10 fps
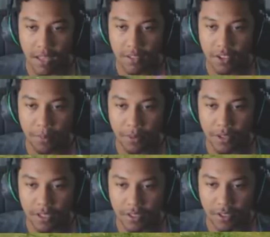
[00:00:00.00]
tá aqui, pô,
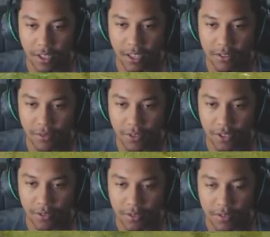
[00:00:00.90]
tá aqui, ó lá, tô
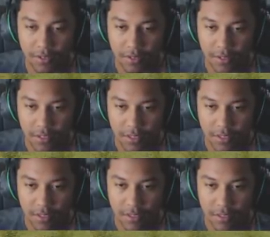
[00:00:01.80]
vendo. Ah, tô
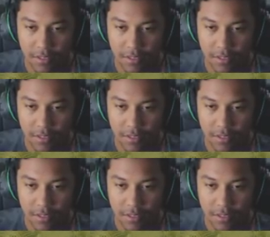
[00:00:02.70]
vendo.